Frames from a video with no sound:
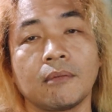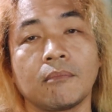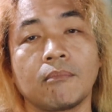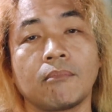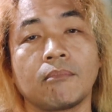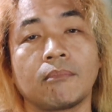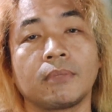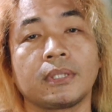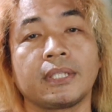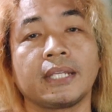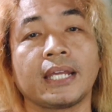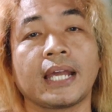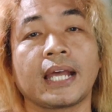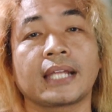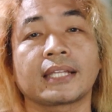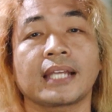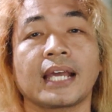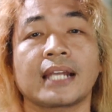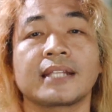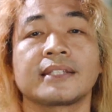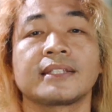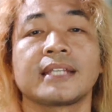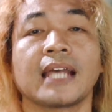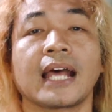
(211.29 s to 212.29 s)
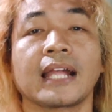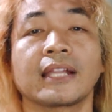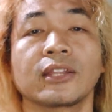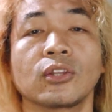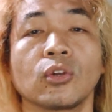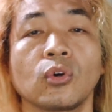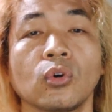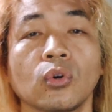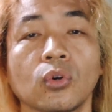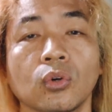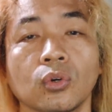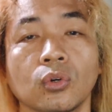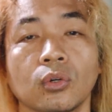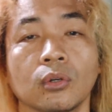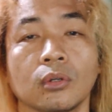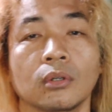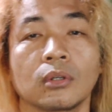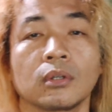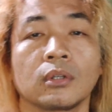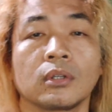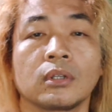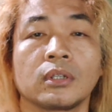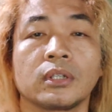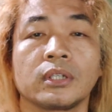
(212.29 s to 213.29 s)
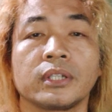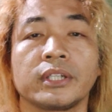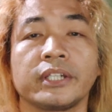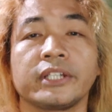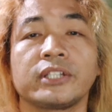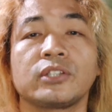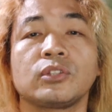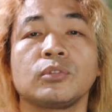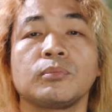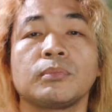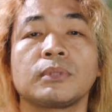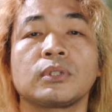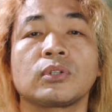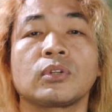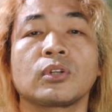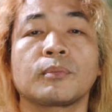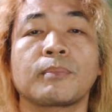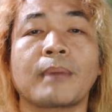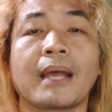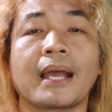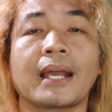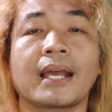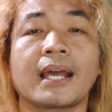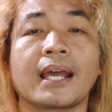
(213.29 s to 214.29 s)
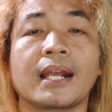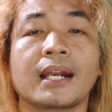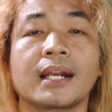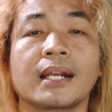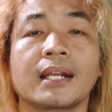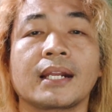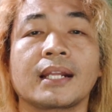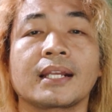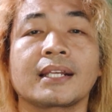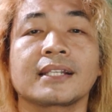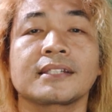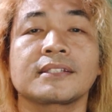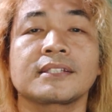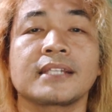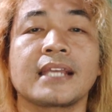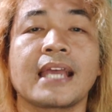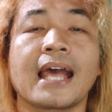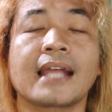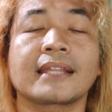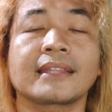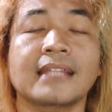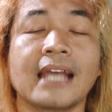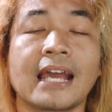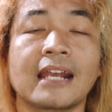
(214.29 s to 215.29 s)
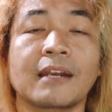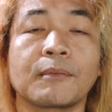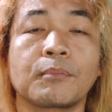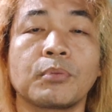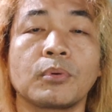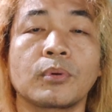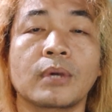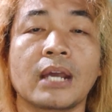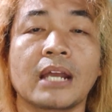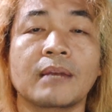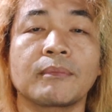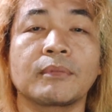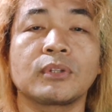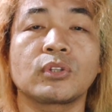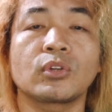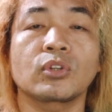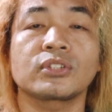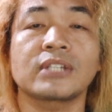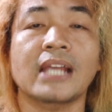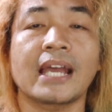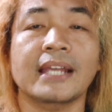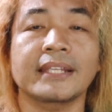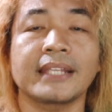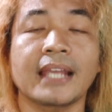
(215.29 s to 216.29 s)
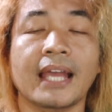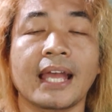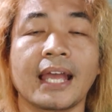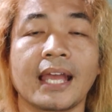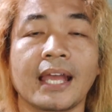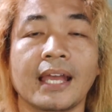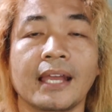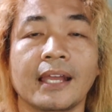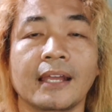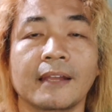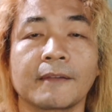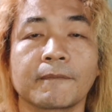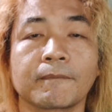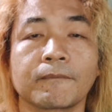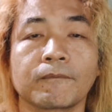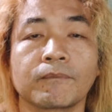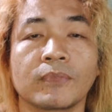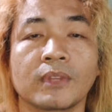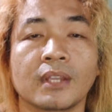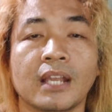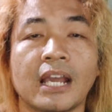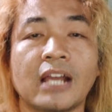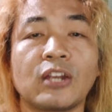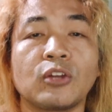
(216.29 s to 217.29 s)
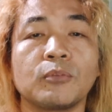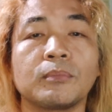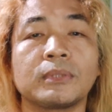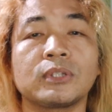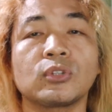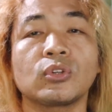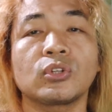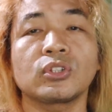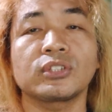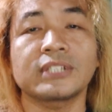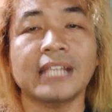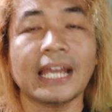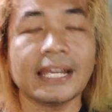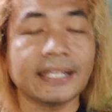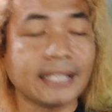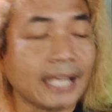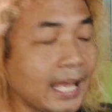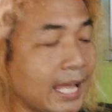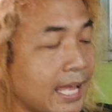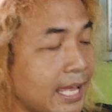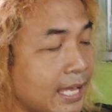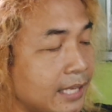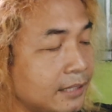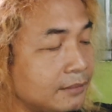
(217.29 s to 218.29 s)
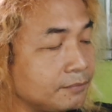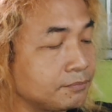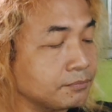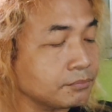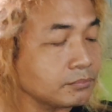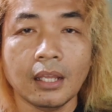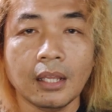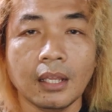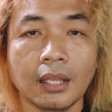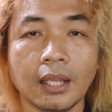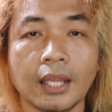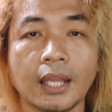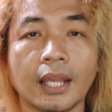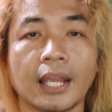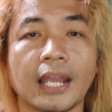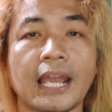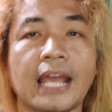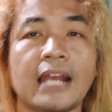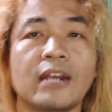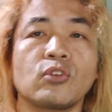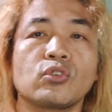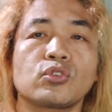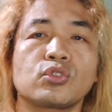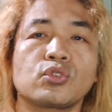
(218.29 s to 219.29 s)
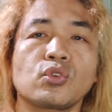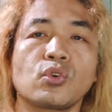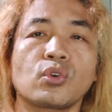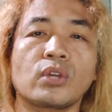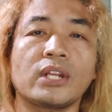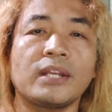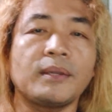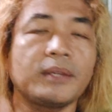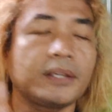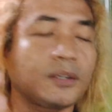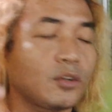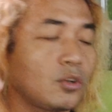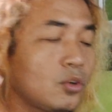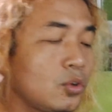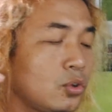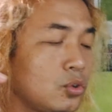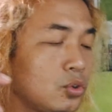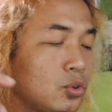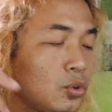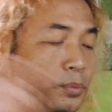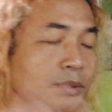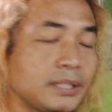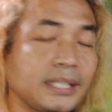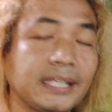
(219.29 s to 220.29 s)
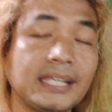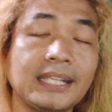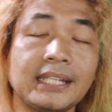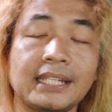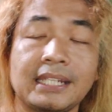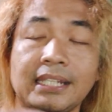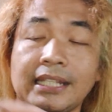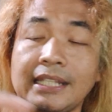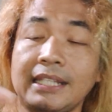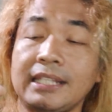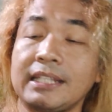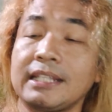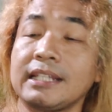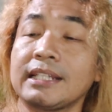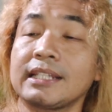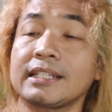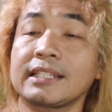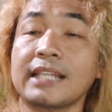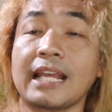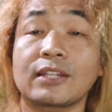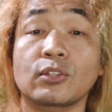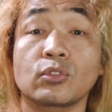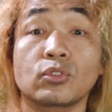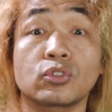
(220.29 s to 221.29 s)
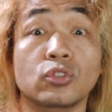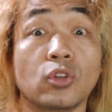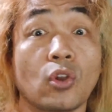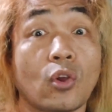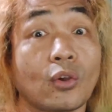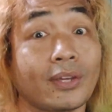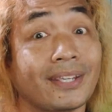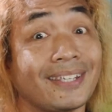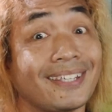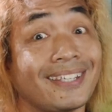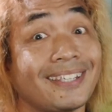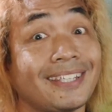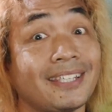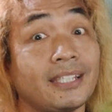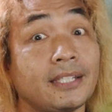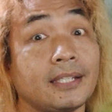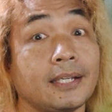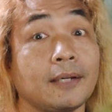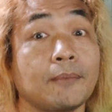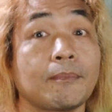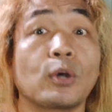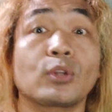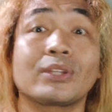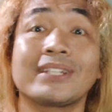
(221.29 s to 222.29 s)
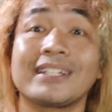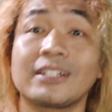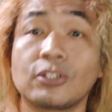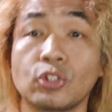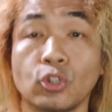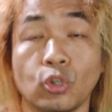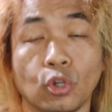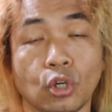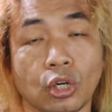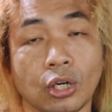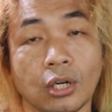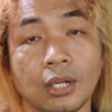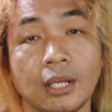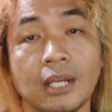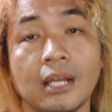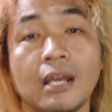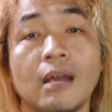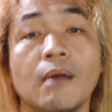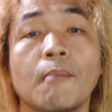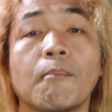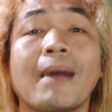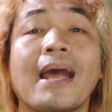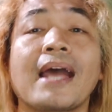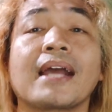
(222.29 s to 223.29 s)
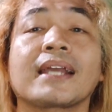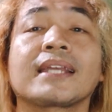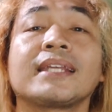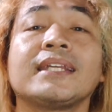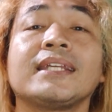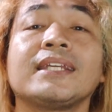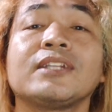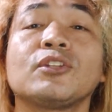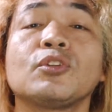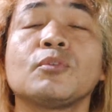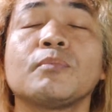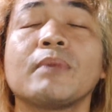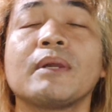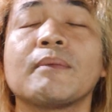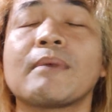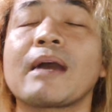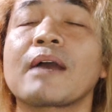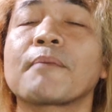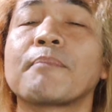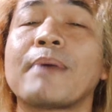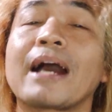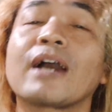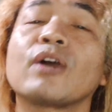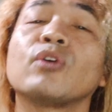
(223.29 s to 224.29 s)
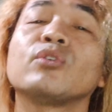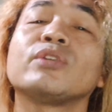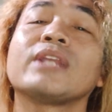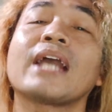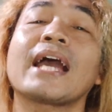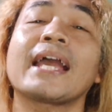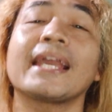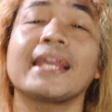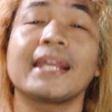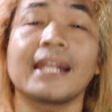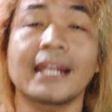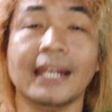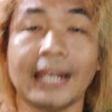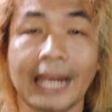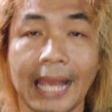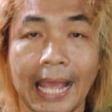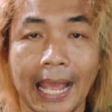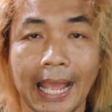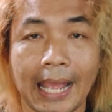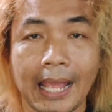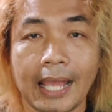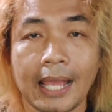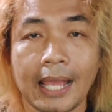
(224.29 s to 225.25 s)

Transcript: menyehatkan jantung itu menurut pakar kesehatan bukan menurut saya kalau menurut saya kalau sore konsumsi ini satu sloki ya mau tidur pagi itu memang bangunnya enak